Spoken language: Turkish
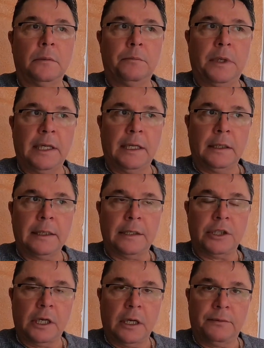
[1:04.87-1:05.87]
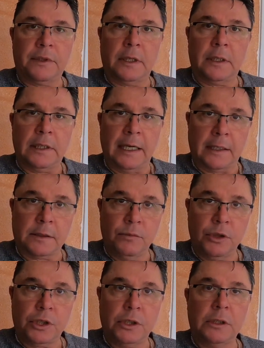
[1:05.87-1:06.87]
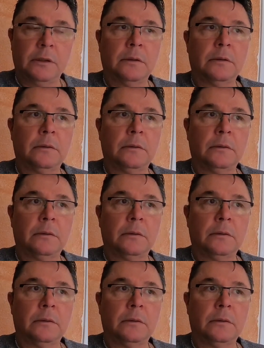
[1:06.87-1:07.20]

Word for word: bana geçen hafta yazmıştı.